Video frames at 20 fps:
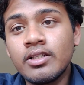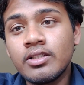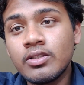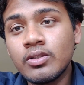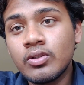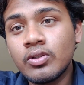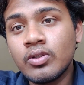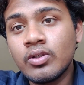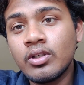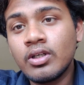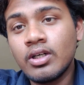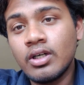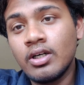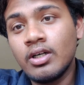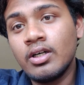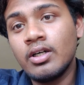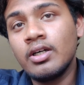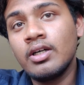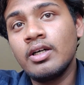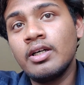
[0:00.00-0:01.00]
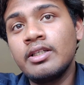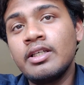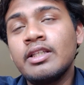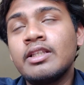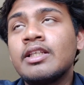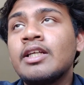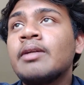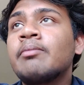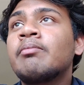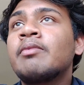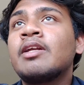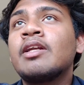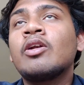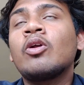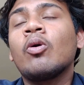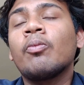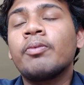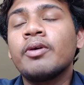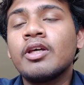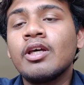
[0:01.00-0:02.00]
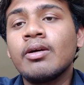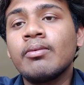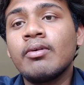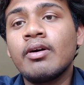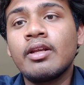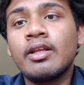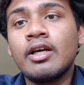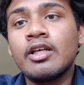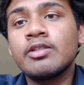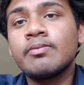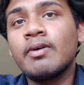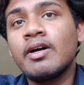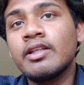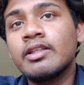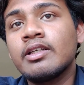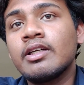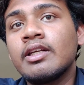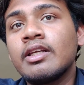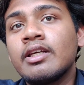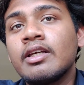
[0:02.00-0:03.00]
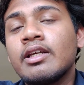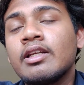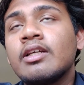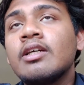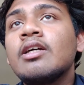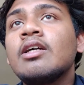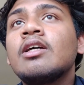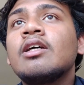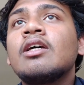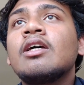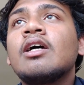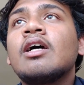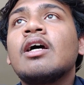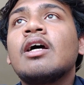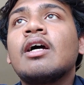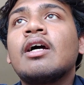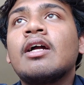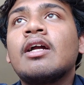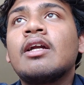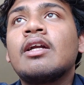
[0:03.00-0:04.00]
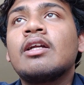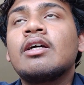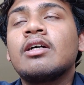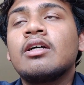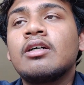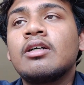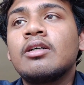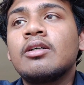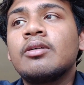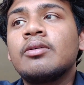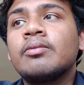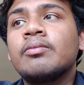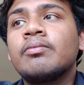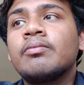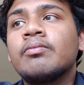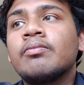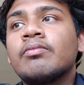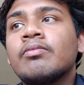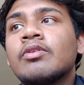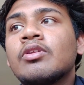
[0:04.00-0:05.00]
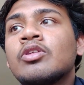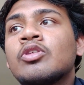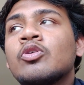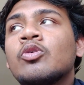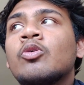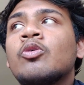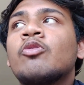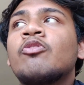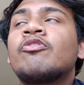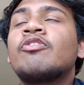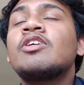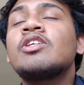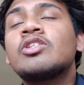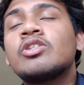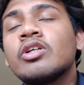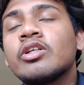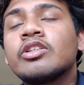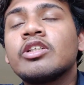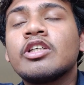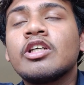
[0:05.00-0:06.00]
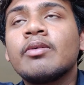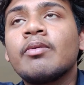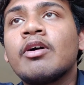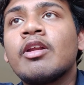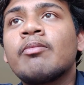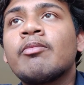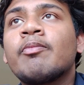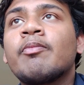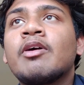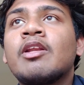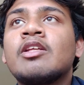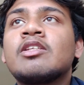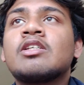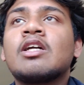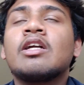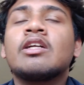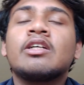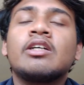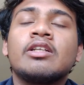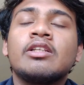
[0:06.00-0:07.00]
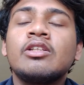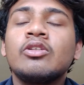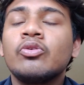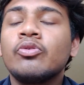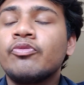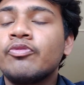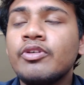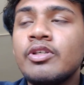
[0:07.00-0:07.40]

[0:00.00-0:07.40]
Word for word: So uh, ये main topic टॉपिक है हमारे आज बात करने के लिए uh, जो फी स्ट्रक्चर के बारे में पहले स्टार्ट करते हैं तो